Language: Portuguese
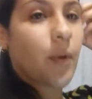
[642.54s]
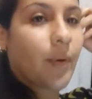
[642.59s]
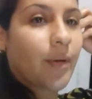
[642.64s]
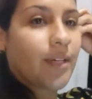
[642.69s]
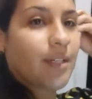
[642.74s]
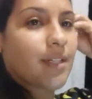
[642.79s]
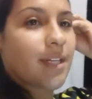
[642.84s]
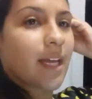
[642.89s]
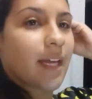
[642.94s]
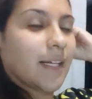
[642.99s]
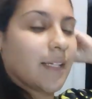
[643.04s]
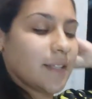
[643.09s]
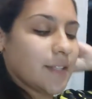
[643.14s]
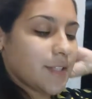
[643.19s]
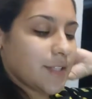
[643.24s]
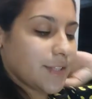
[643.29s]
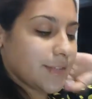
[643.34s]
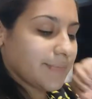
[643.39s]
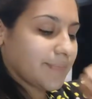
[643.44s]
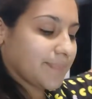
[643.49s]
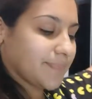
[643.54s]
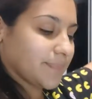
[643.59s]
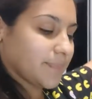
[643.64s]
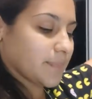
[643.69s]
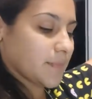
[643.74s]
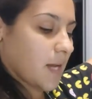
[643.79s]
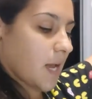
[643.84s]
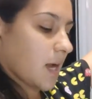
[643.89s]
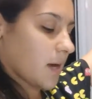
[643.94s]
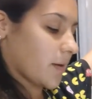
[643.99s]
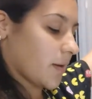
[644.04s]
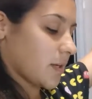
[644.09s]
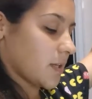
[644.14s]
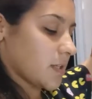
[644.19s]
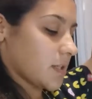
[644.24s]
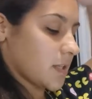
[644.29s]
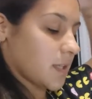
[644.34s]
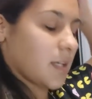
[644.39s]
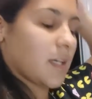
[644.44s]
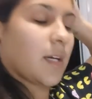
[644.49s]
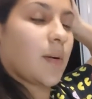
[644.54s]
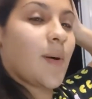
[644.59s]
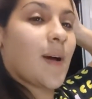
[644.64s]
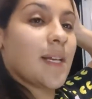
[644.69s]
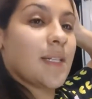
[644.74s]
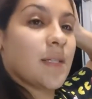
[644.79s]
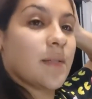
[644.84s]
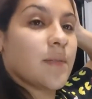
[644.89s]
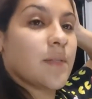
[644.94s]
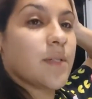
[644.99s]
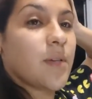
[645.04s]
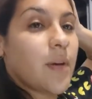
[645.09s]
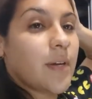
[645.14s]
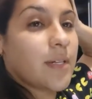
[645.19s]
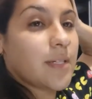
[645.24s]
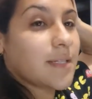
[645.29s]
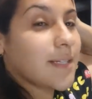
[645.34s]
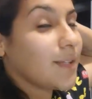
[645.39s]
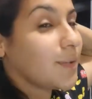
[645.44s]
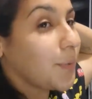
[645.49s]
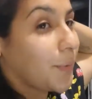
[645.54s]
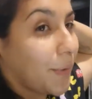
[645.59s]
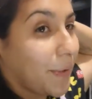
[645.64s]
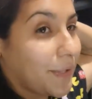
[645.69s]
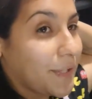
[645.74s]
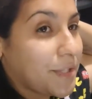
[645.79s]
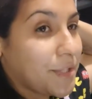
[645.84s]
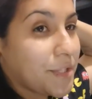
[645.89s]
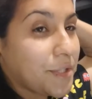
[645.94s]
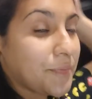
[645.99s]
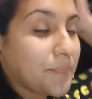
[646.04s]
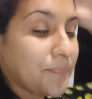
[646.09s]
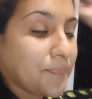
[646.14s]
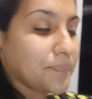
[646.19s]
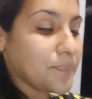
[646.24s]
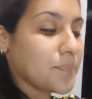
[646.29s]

Oi, gente. Agora já é quase 11 horas da noite.